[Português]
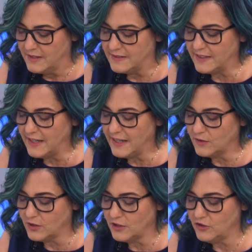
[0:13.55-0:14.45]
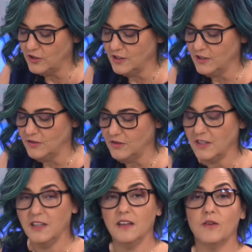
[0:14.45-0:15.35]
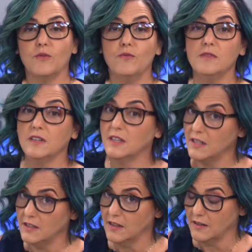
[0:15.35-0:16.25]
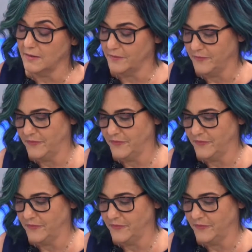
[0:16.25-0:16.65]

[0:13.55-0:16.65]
Zé Neto e Cristiano e Hungria.